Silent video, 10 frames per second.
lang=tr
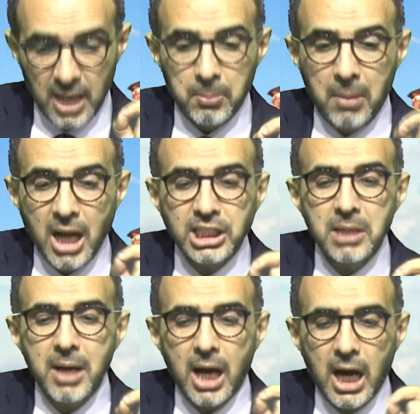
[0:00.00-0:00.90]

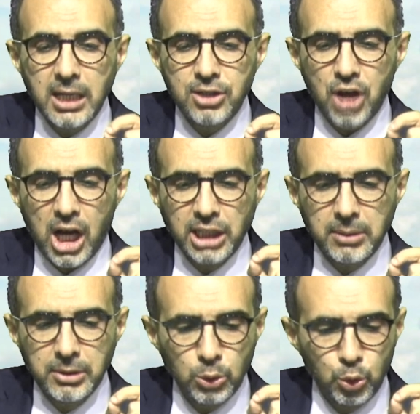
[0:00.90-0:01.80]
Mahkeme ayrıca
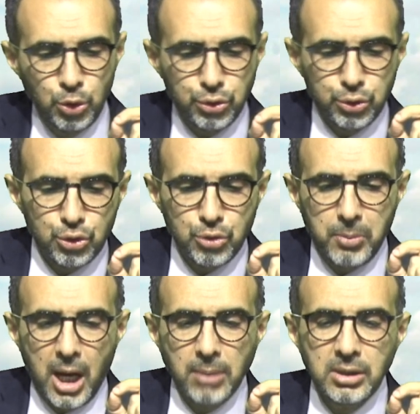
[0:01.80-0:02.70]
adamın uyuşturucu
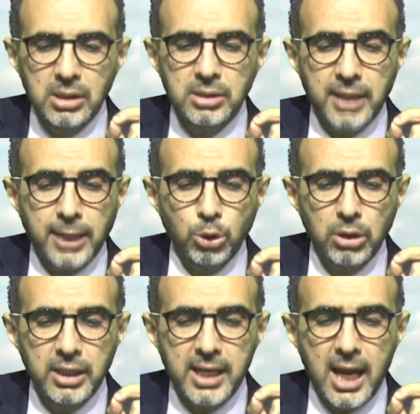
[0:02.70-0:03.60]
bağımlılığından
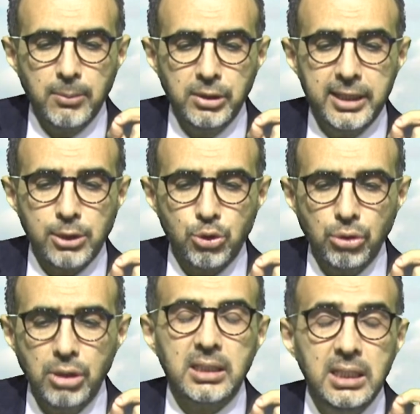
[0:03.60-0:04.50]
dolayı
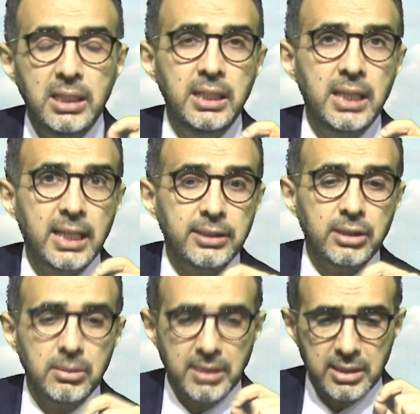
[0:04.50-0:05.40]
rehabilitasyon kliniğine
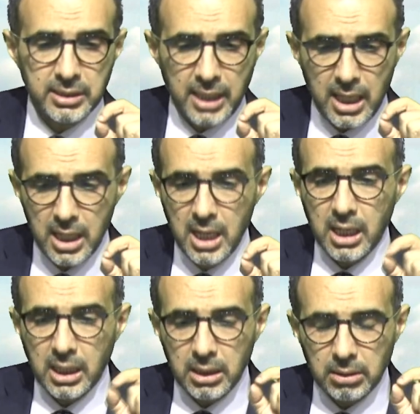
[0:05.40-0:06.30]
yatırılmasını da
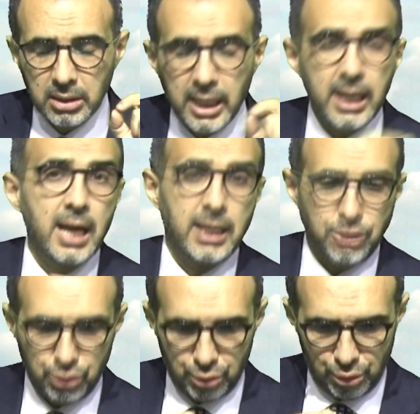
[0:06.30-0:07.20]

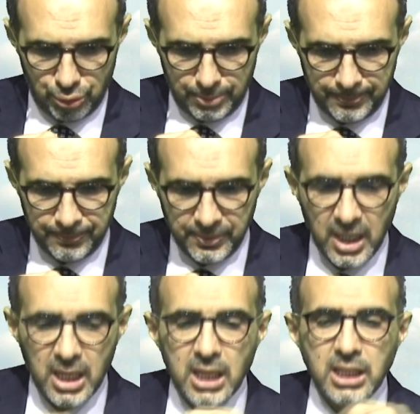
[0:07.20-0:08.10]
kararlaştırıyor.
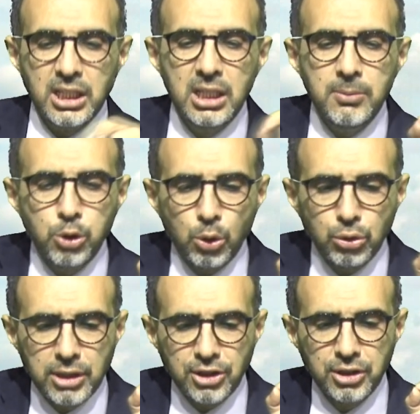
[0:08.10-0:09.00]

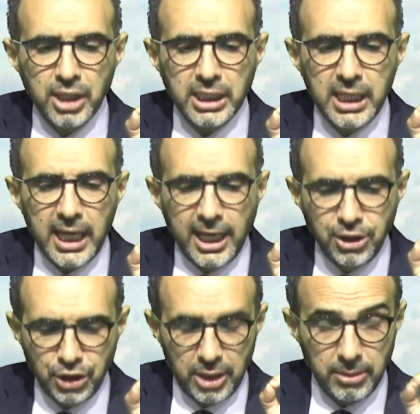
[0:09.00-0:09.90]
29 yaşındaki
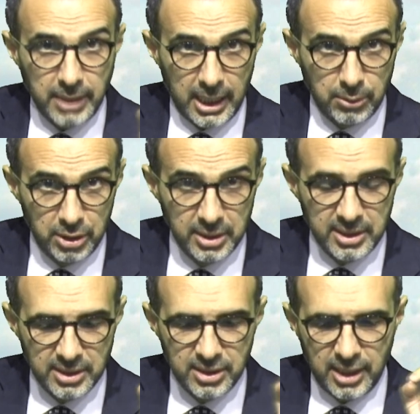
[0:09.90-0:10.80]
eşi yani bu
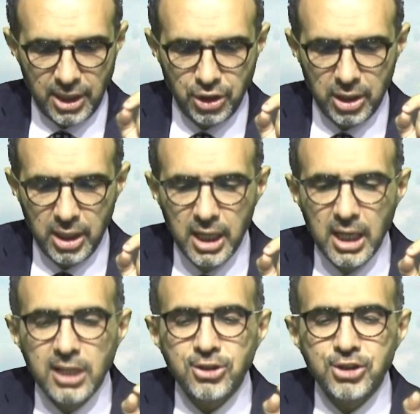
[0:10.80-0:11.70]
hırsızın eşi
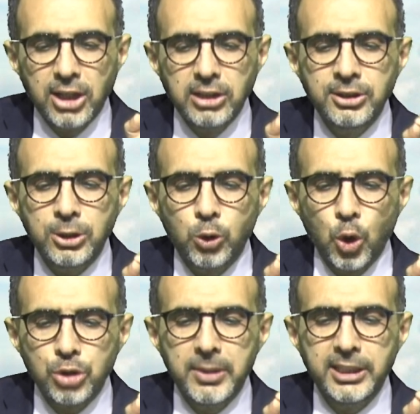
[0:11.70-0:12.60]
çalıntı
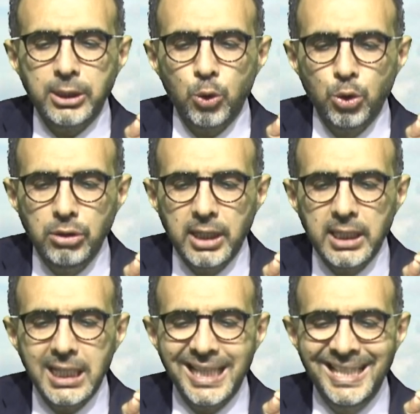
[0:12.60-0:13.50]
kozmetik
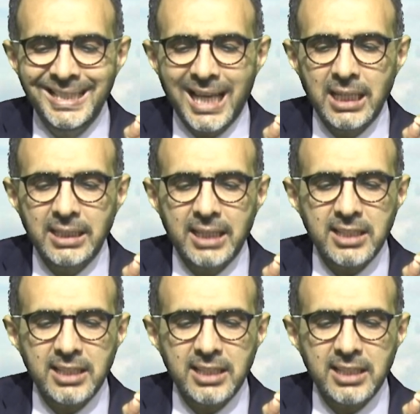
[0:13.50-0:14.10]
ürünlerini internetten